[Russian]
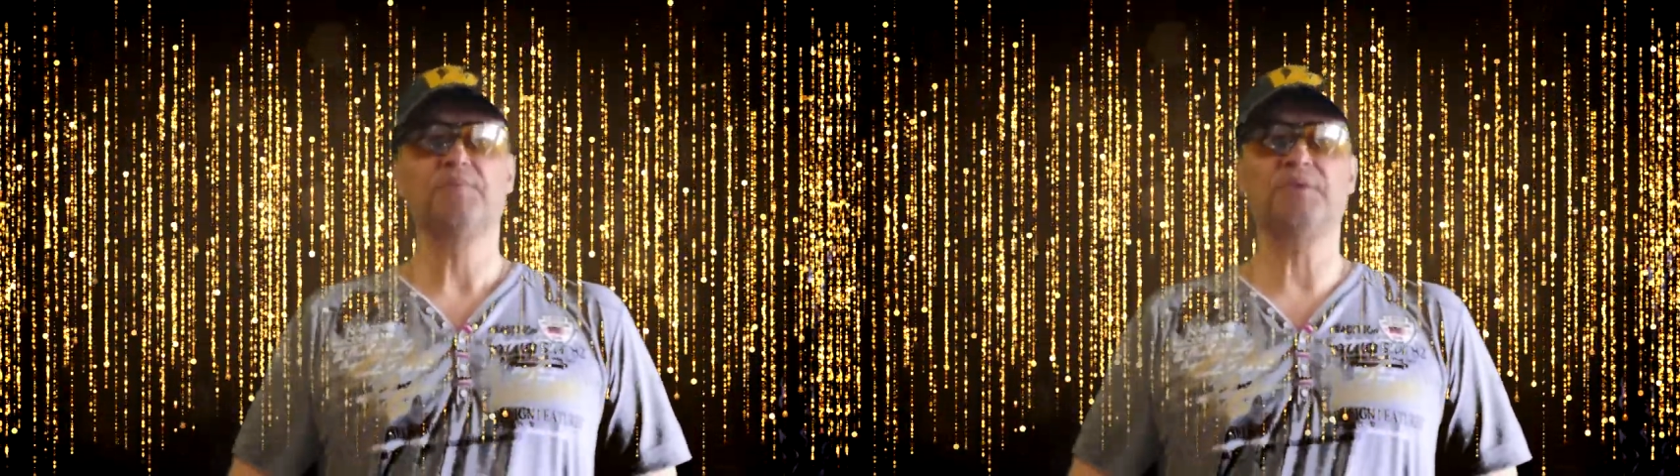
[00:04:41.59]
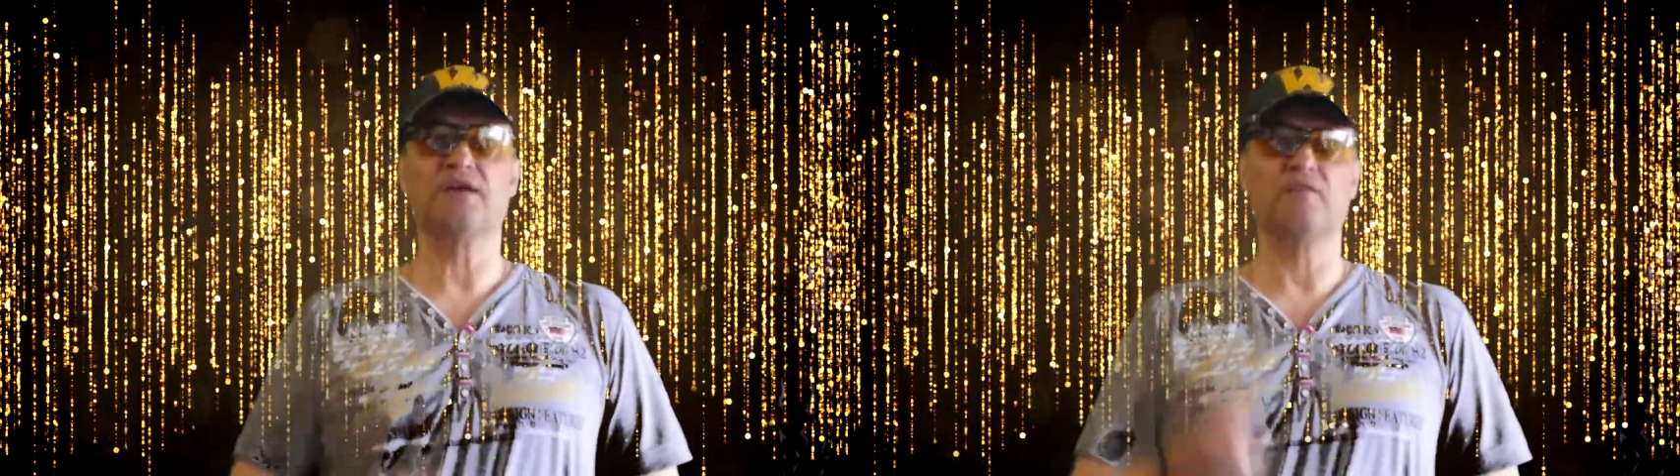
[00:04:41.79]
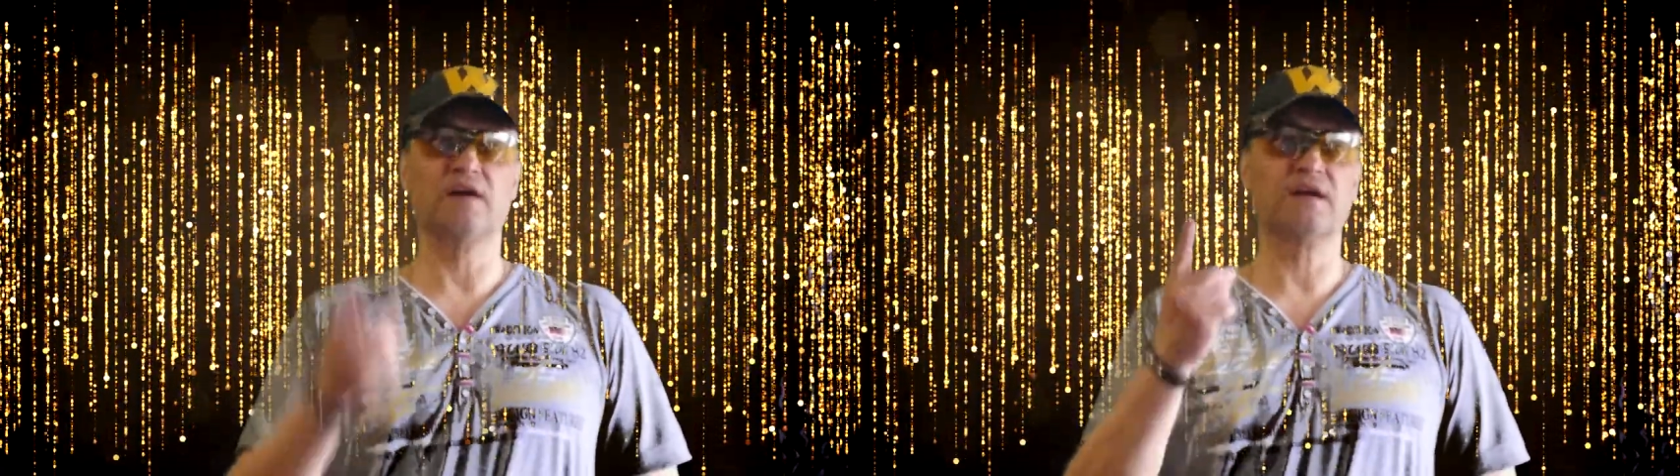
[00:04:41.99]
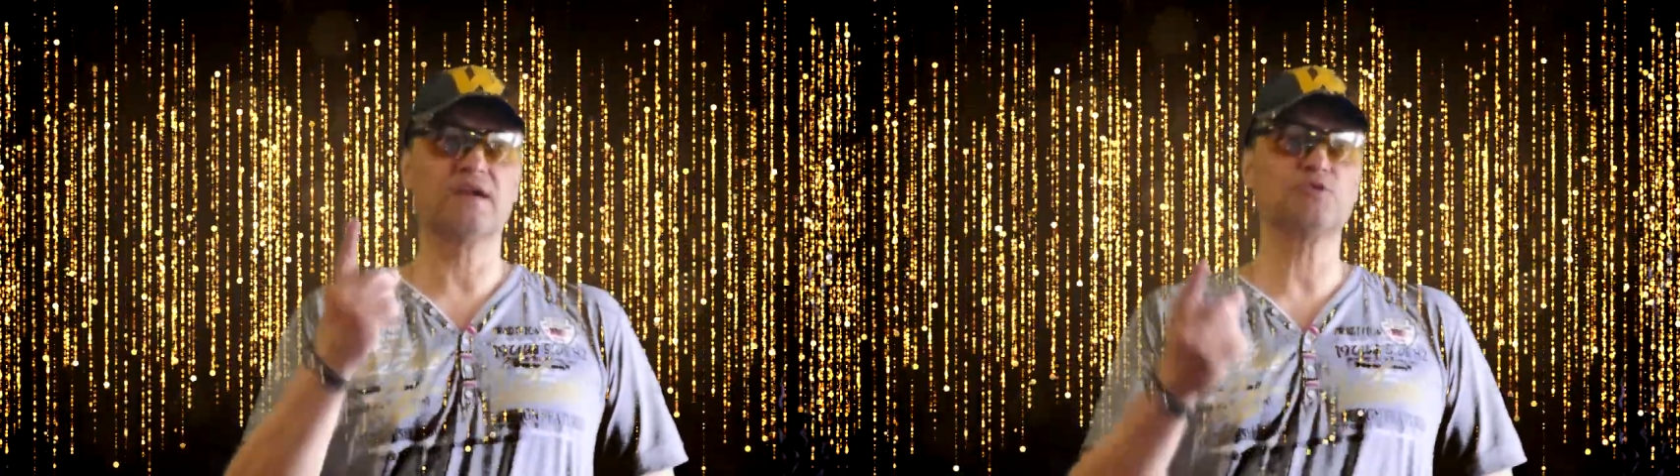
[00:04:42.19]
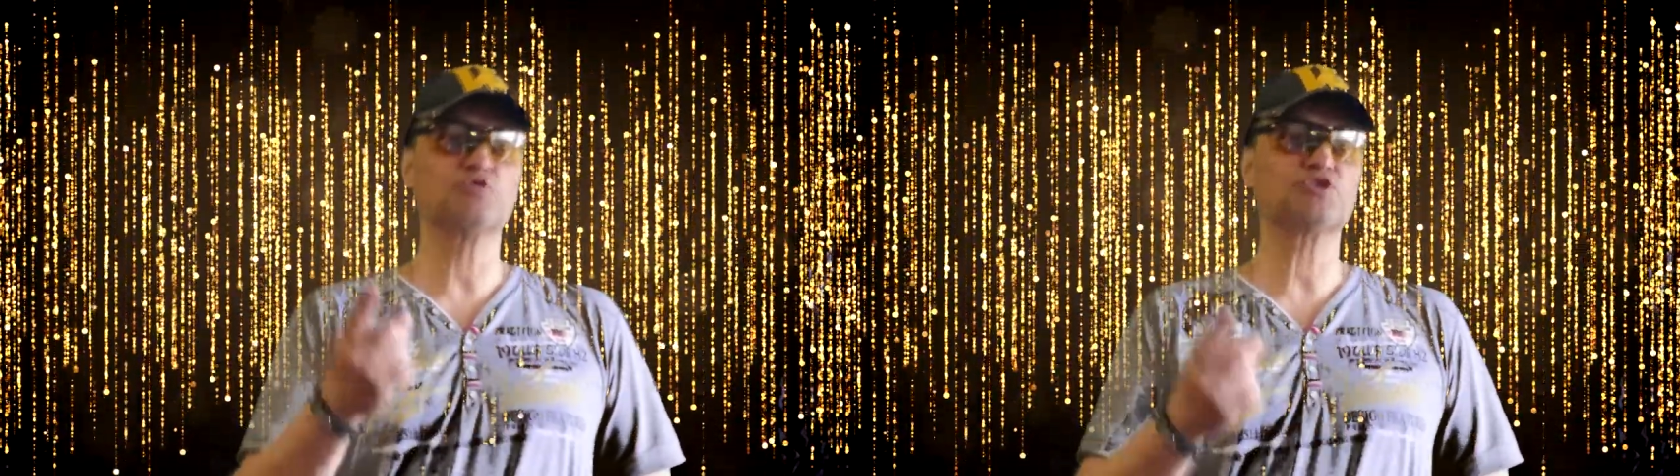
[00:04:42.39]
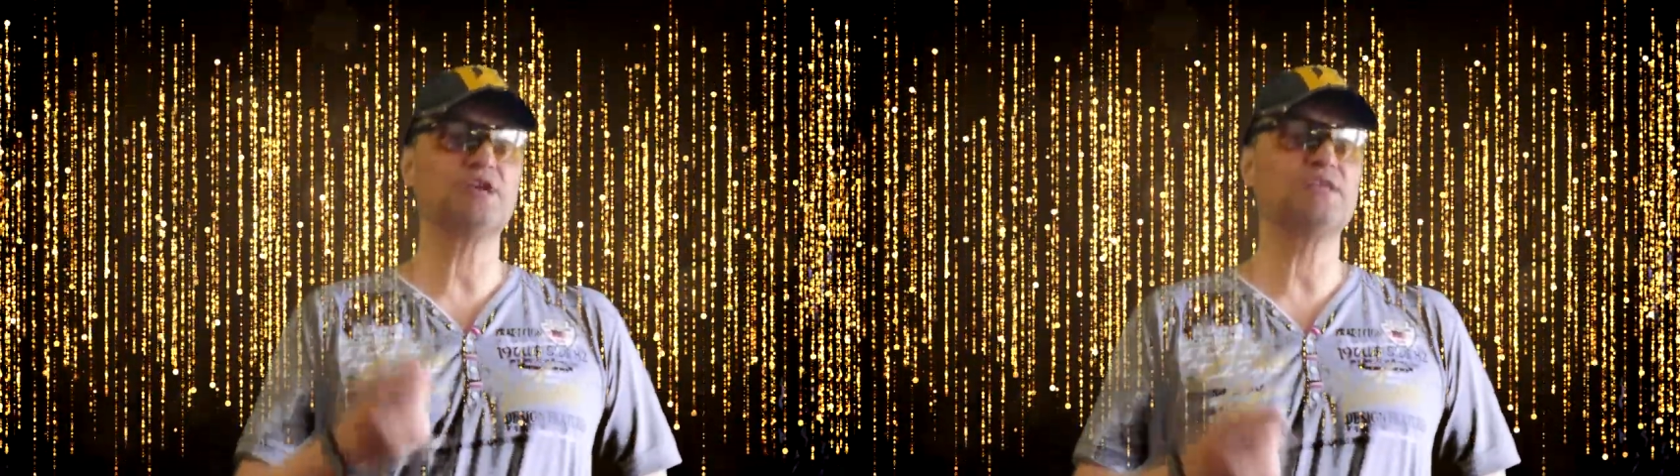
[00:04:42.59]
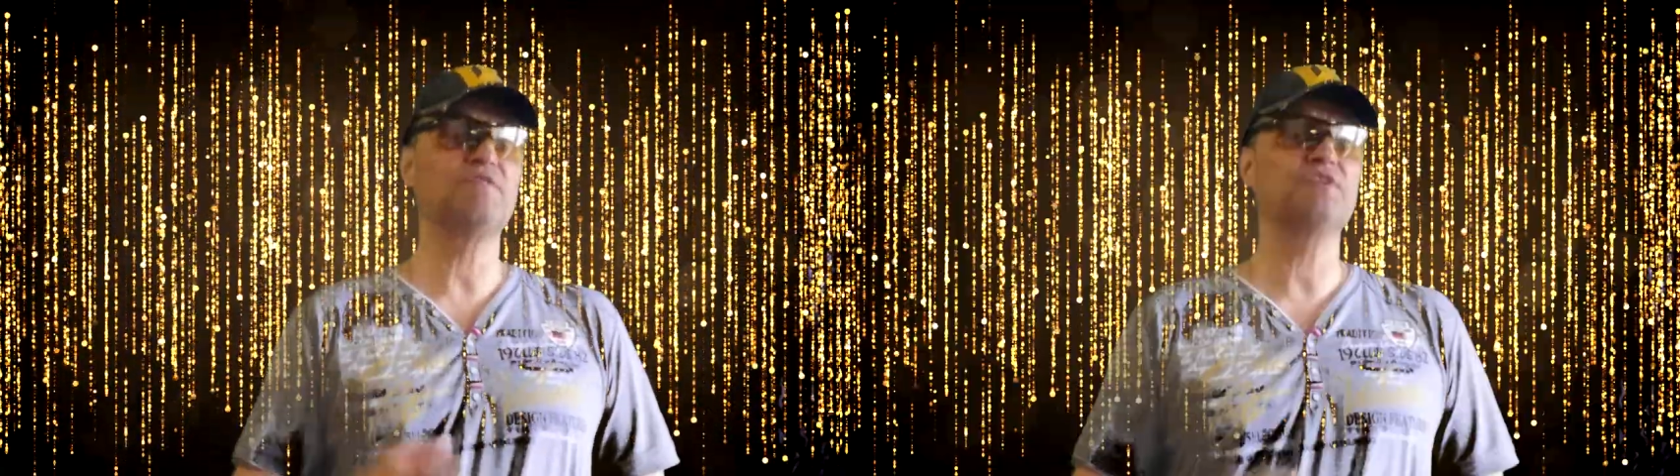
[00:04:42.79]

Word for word: Первое – разрушение